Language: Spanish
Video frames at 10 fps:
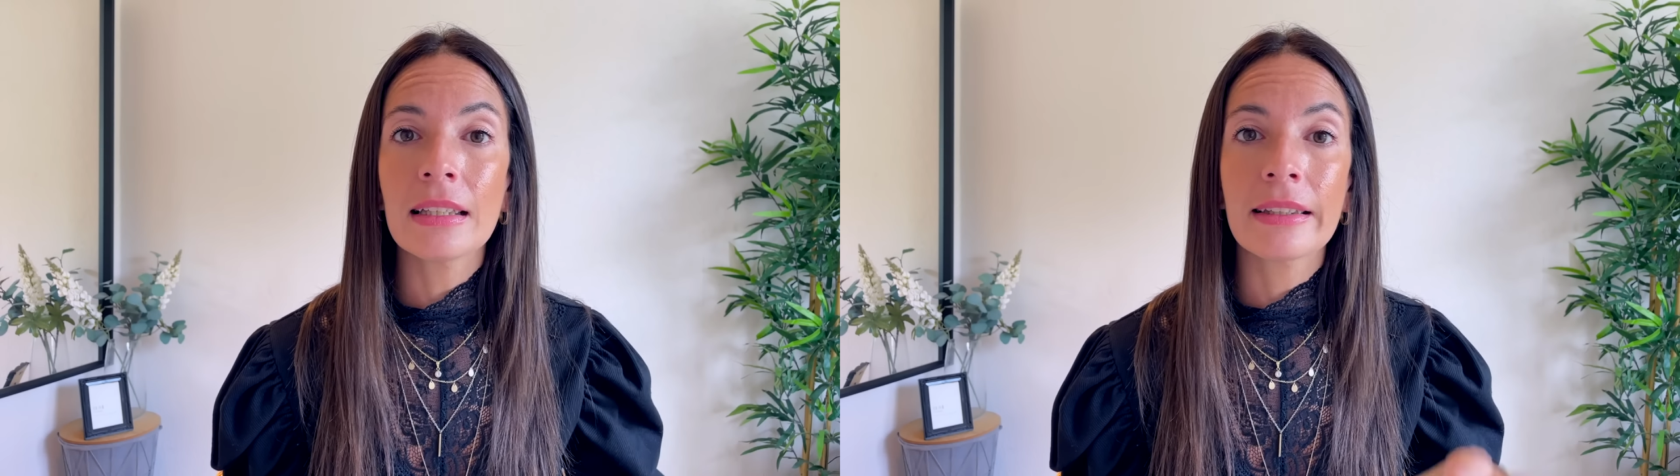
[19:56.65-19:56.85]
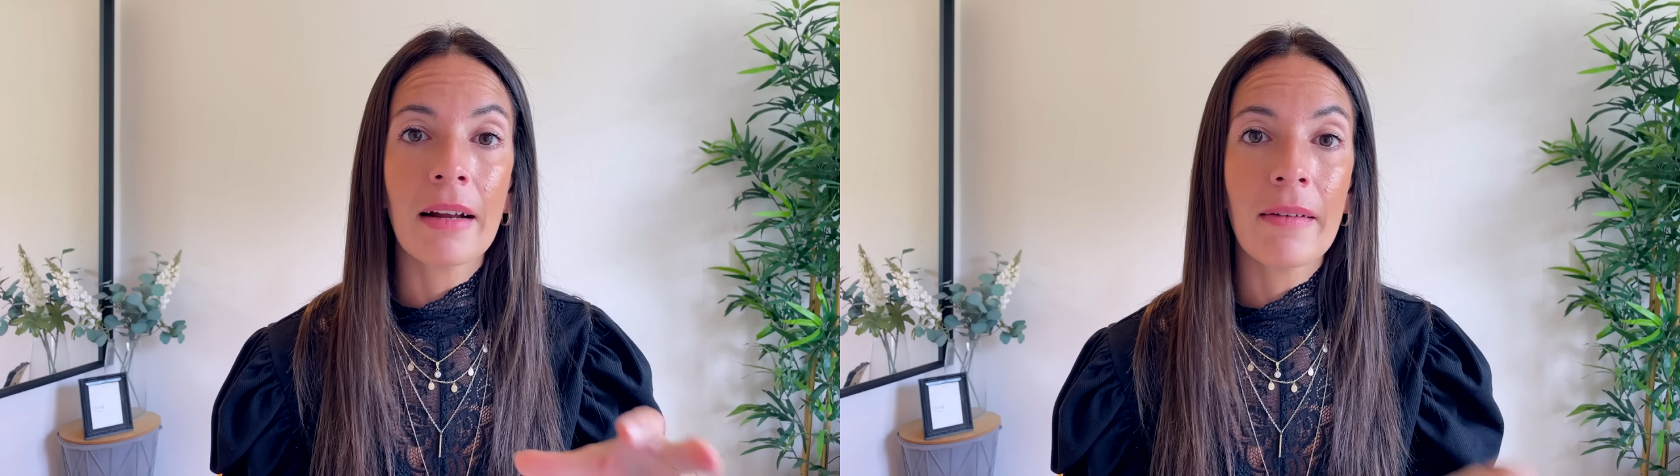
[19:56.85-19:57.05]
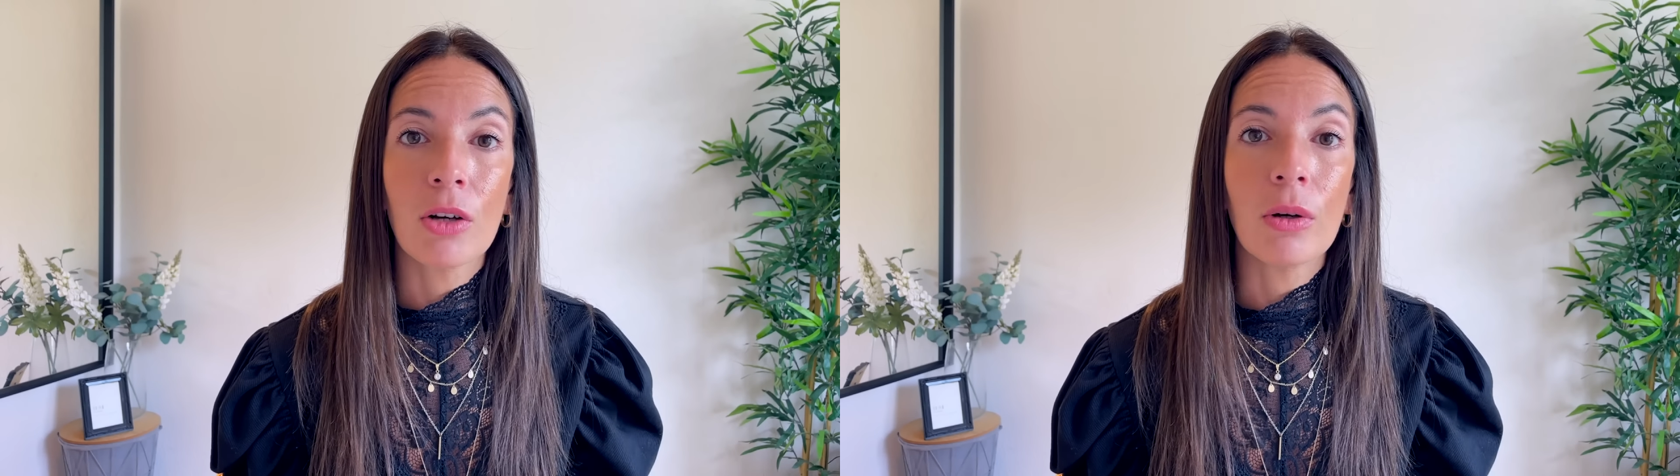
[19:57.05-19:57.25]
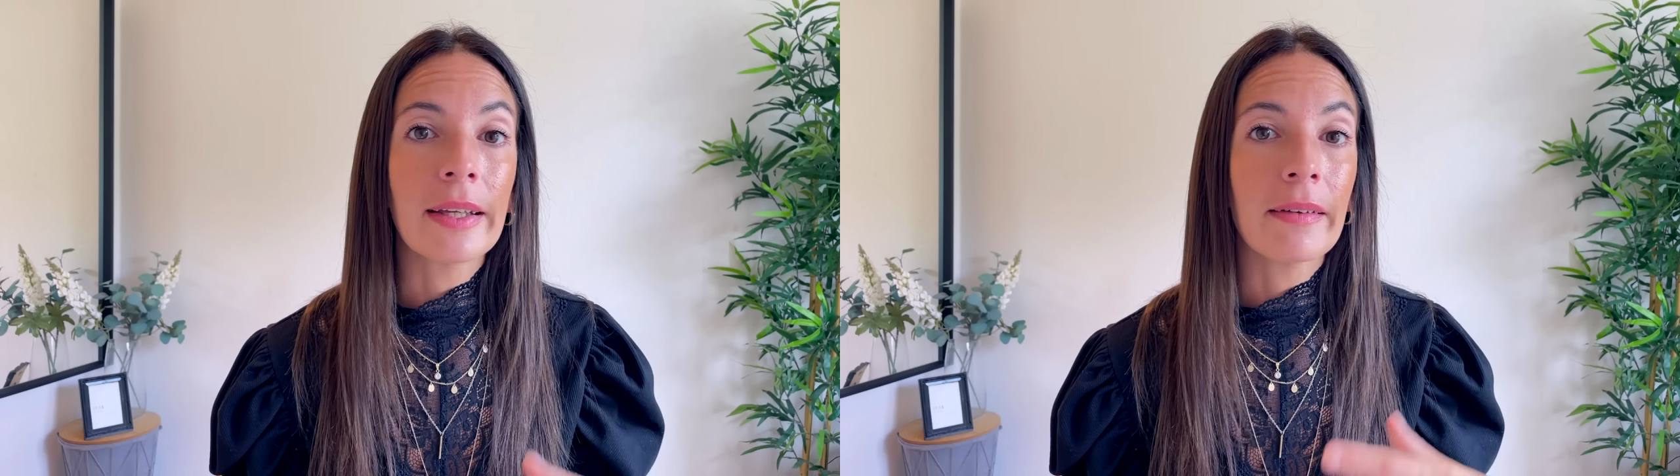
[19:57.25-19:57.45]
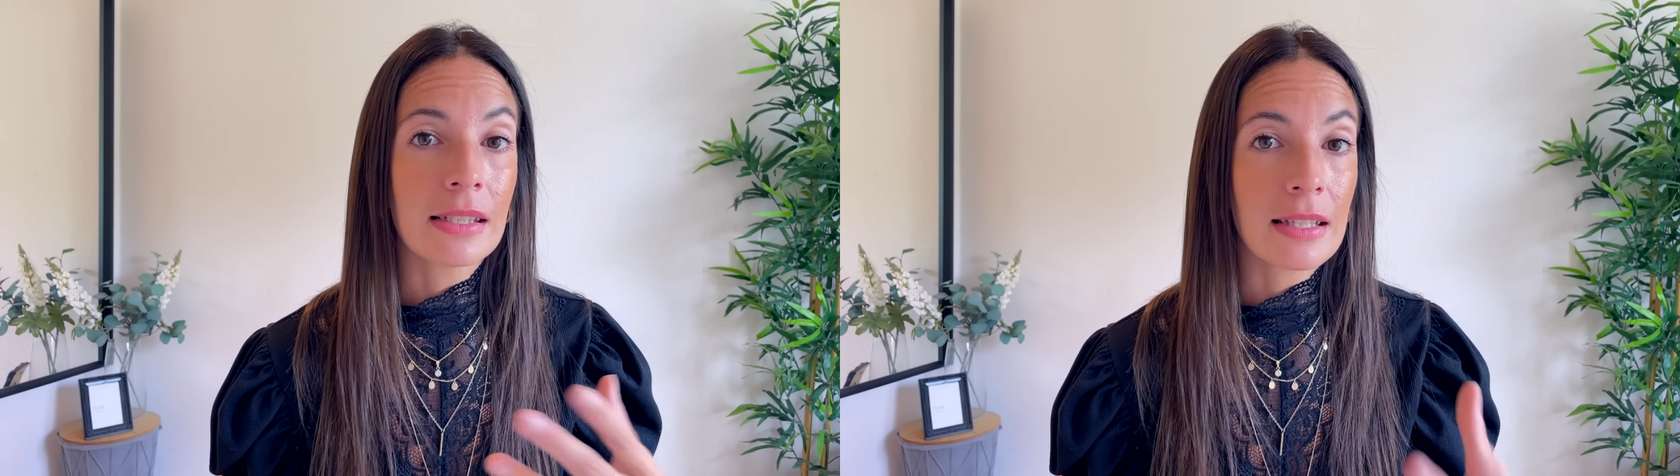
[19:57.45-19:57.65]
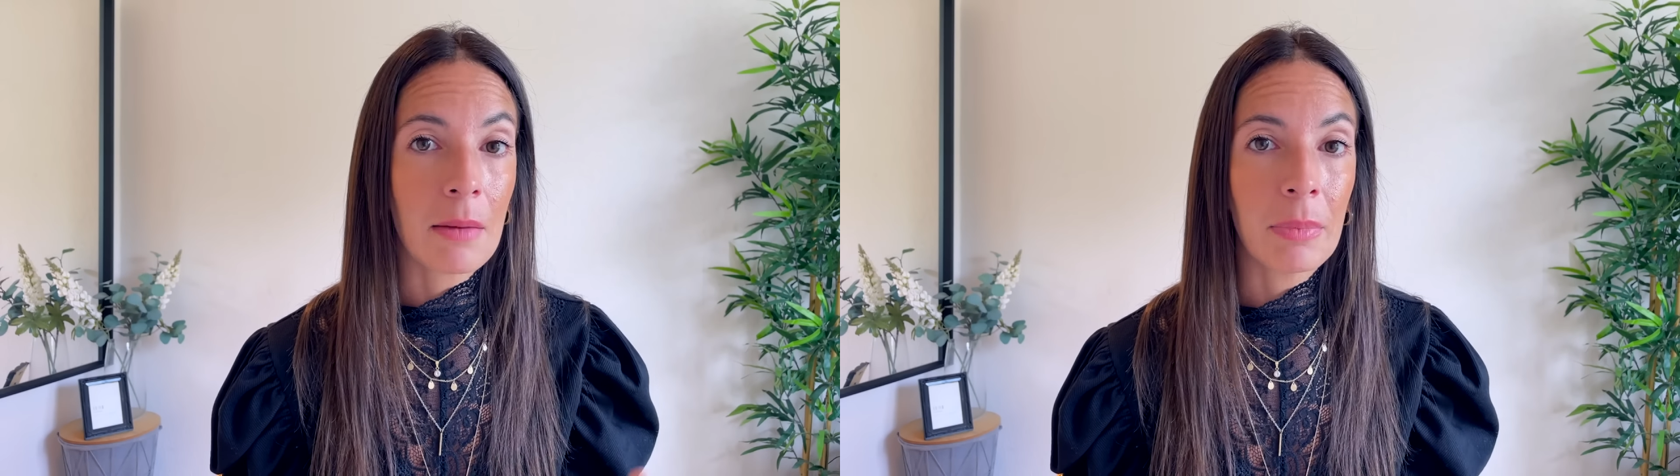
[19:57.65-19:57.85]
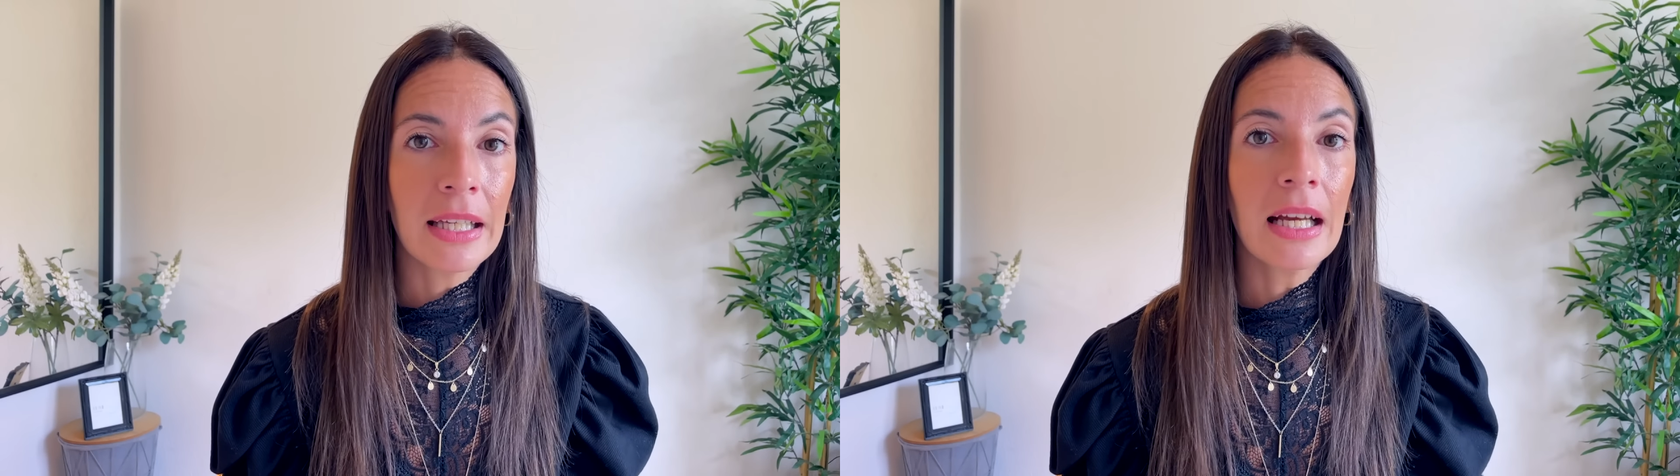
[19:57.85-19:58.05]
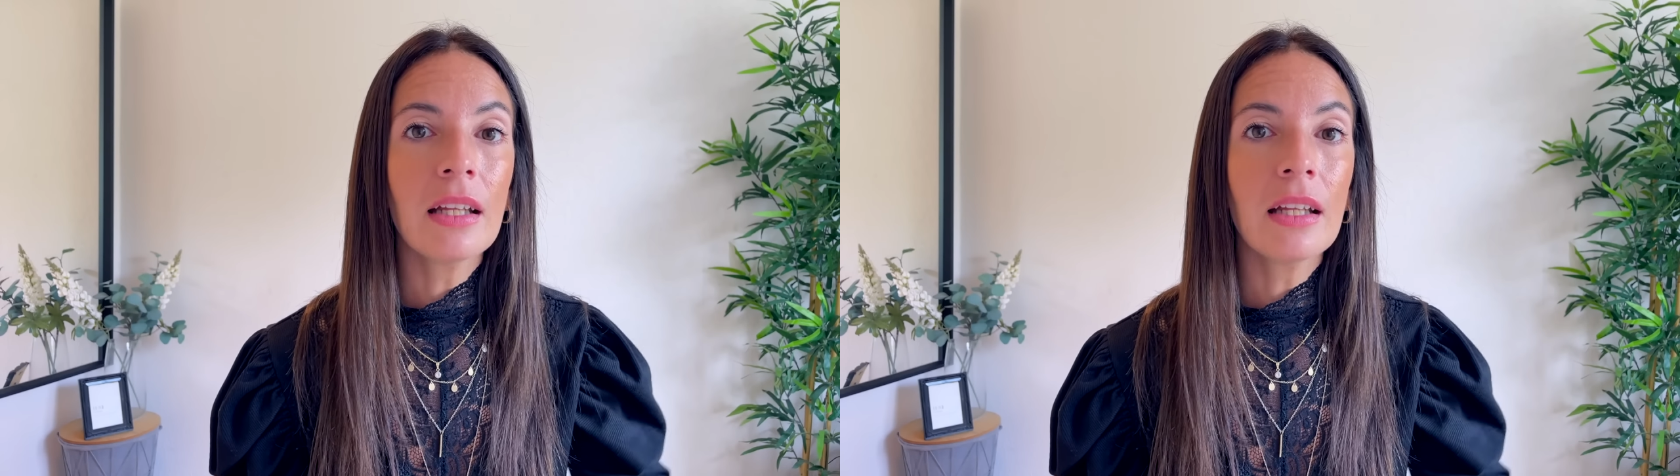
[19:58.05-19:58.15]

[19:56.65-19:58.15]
trabajo al que vayas a aplicar